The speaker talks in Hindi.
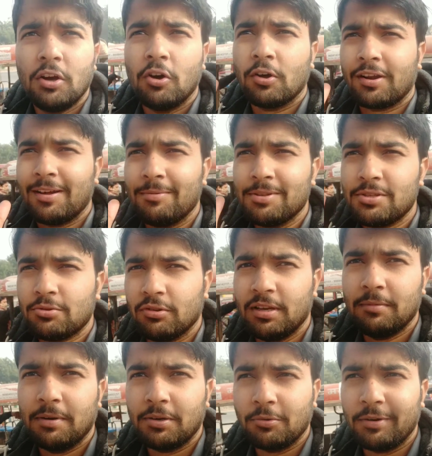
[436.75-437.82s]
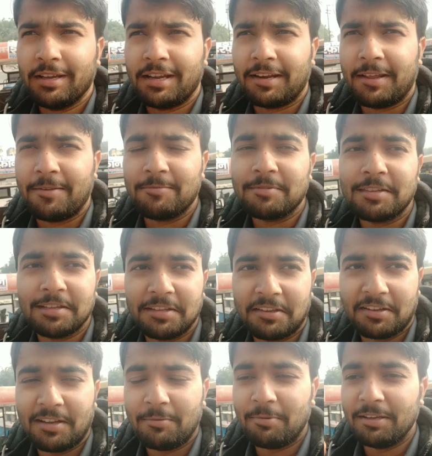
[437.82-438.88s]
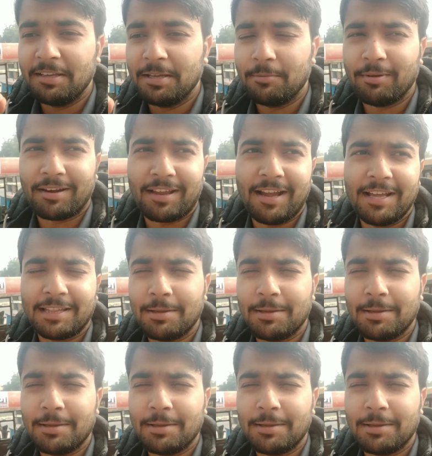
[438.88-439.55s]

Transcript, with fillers: और अमन छोले भटूरे के नाम से यहाँ भाई एक बार खाया